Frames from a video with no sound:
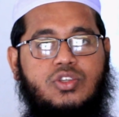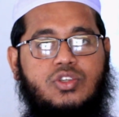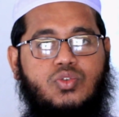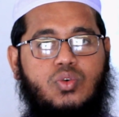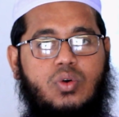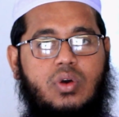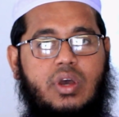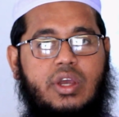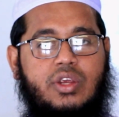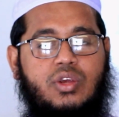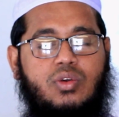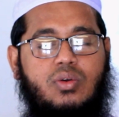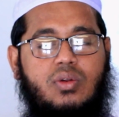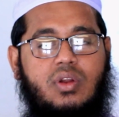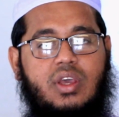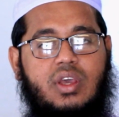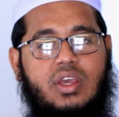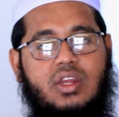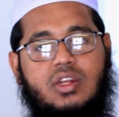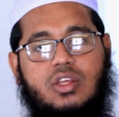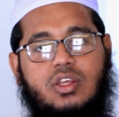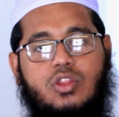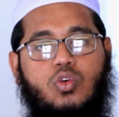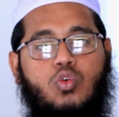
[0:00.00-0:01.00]
তো আসলে
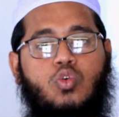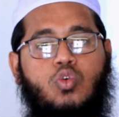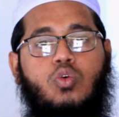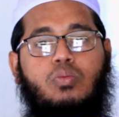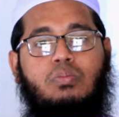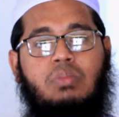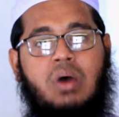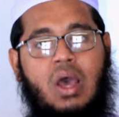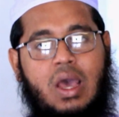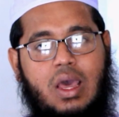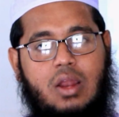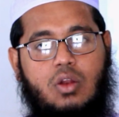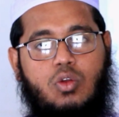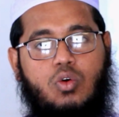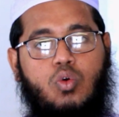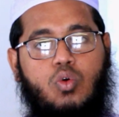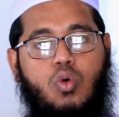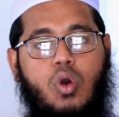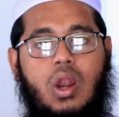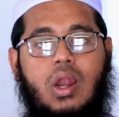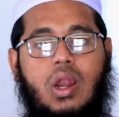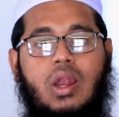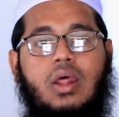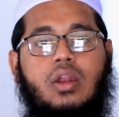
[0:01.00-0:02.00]
এটা তো খুব ভালো
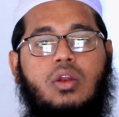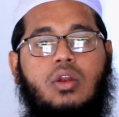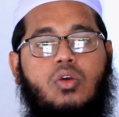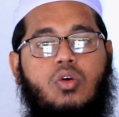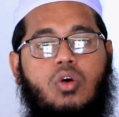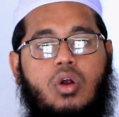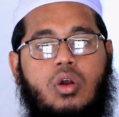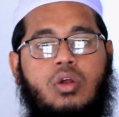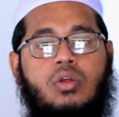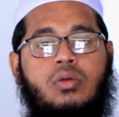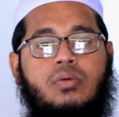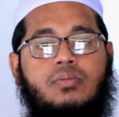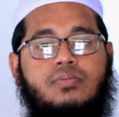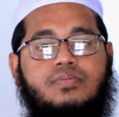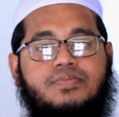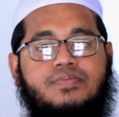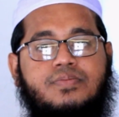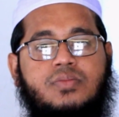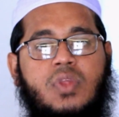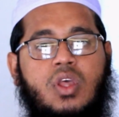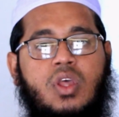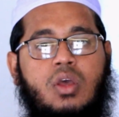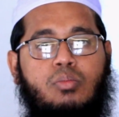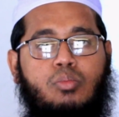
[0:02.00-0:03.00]
কল্যাণকর
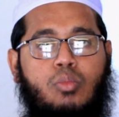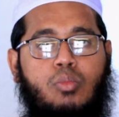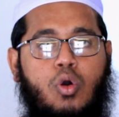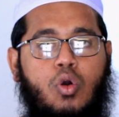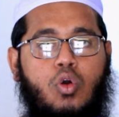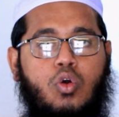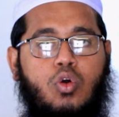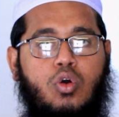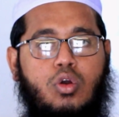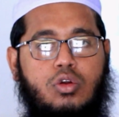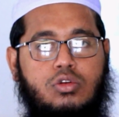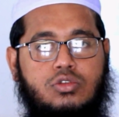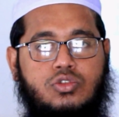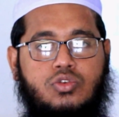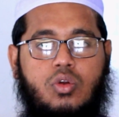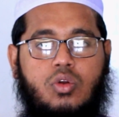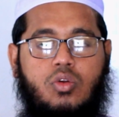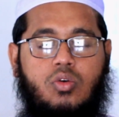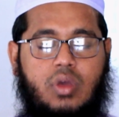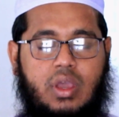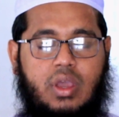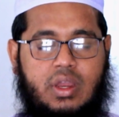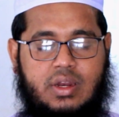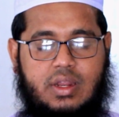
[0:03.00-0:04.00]

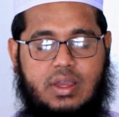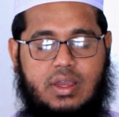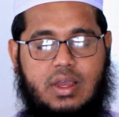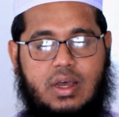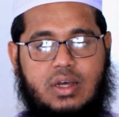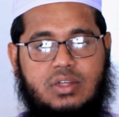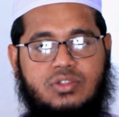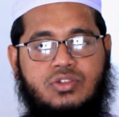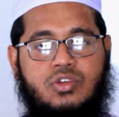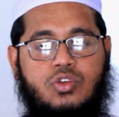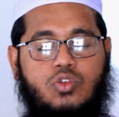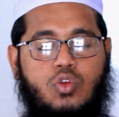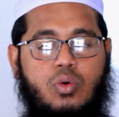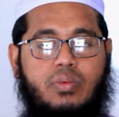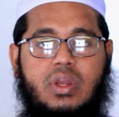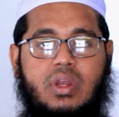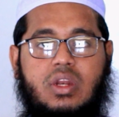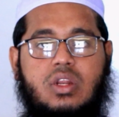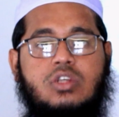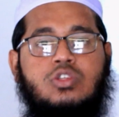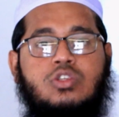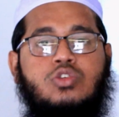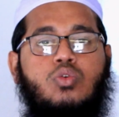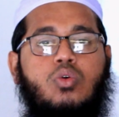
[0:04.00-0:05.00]
মঙ্গলজনক একটা কাজ তবে
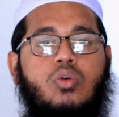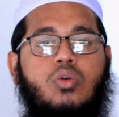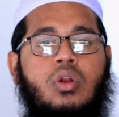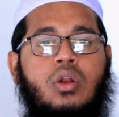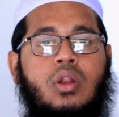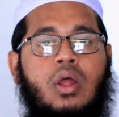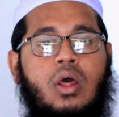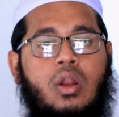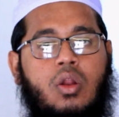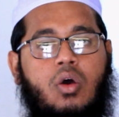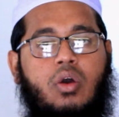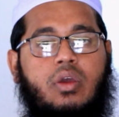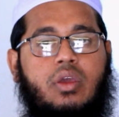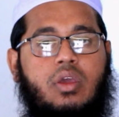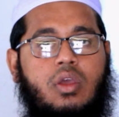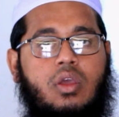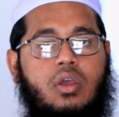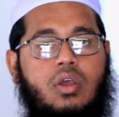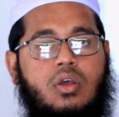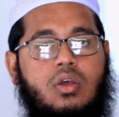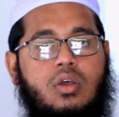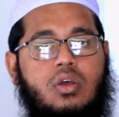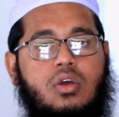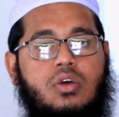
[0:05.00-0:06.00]
এটা শূন্য নয়
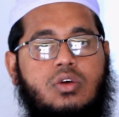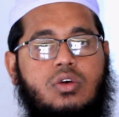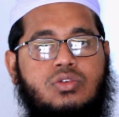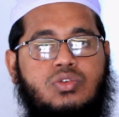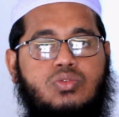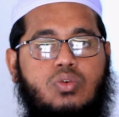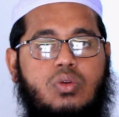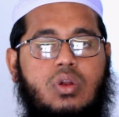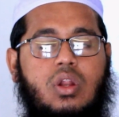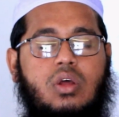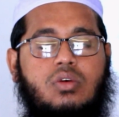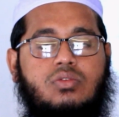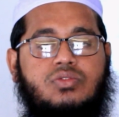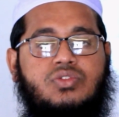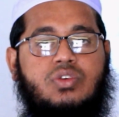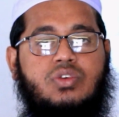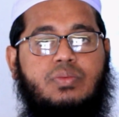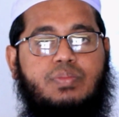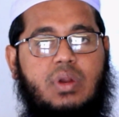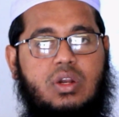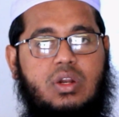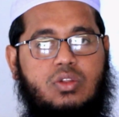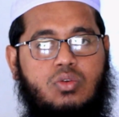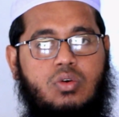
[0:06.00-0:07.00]
শূন্য হচ্ছে
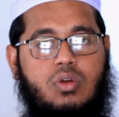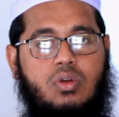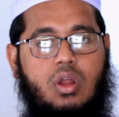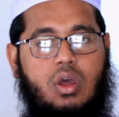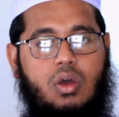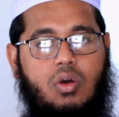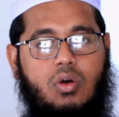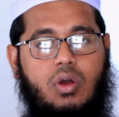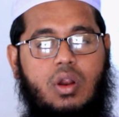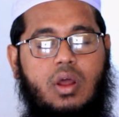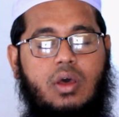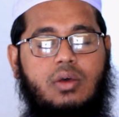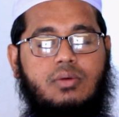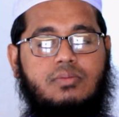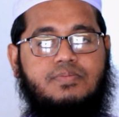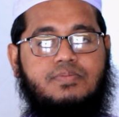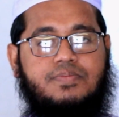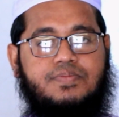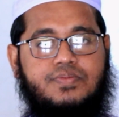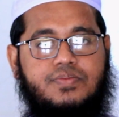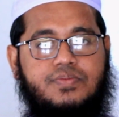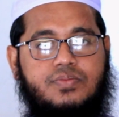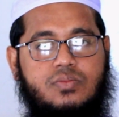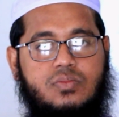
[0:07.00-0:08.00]
প্রার্থনা করা
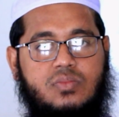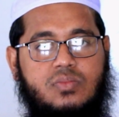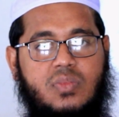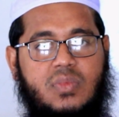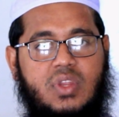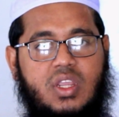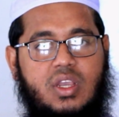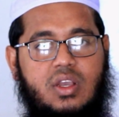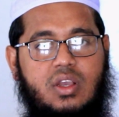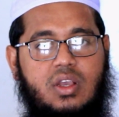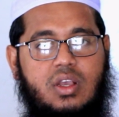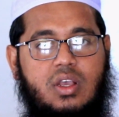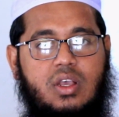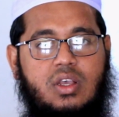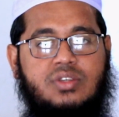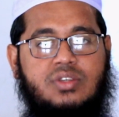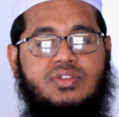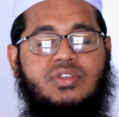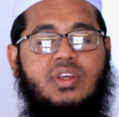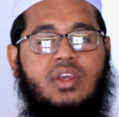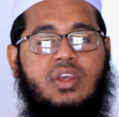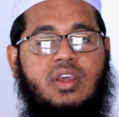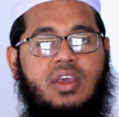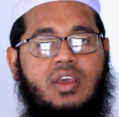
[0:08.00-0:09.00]

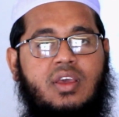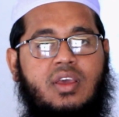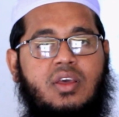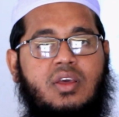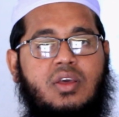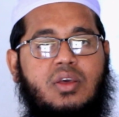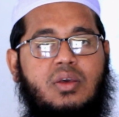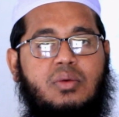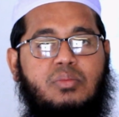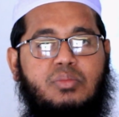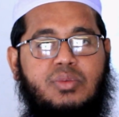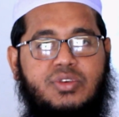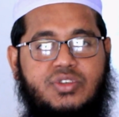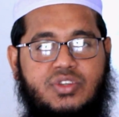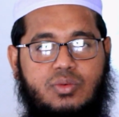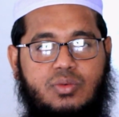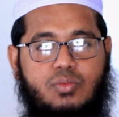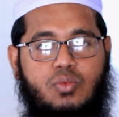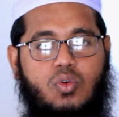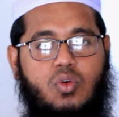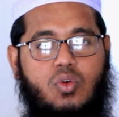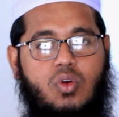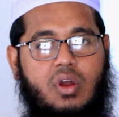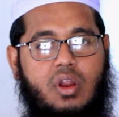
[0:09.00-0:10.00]
স্ত্রীকে
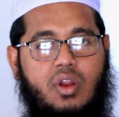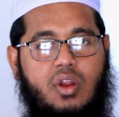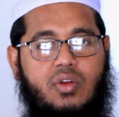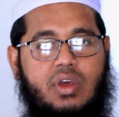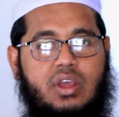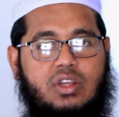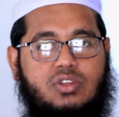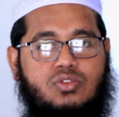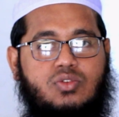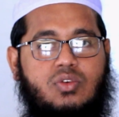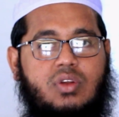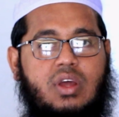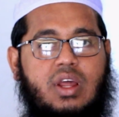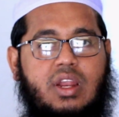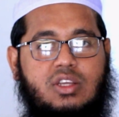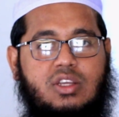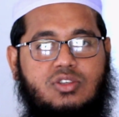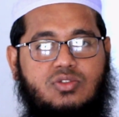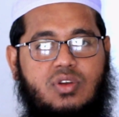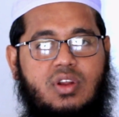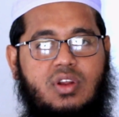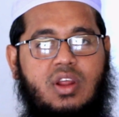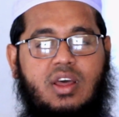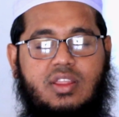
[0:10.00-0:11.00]
মিষ্টিমুখ করানো একজন
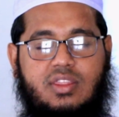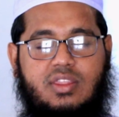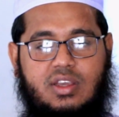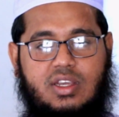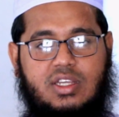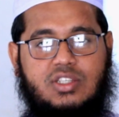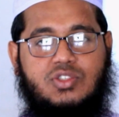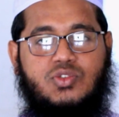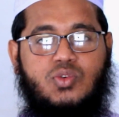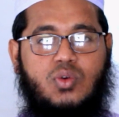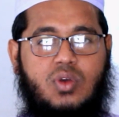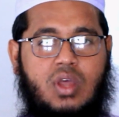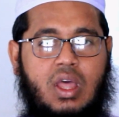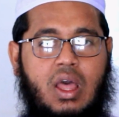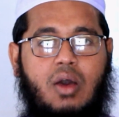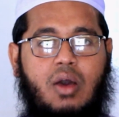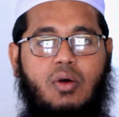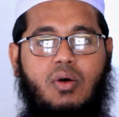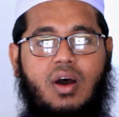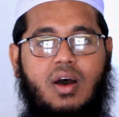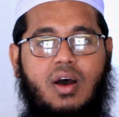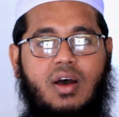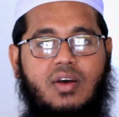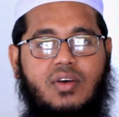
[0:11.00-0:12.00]
আরেকজনের হাতে কিছু
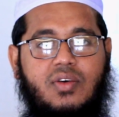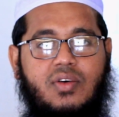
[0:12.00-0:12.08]
খাওয়া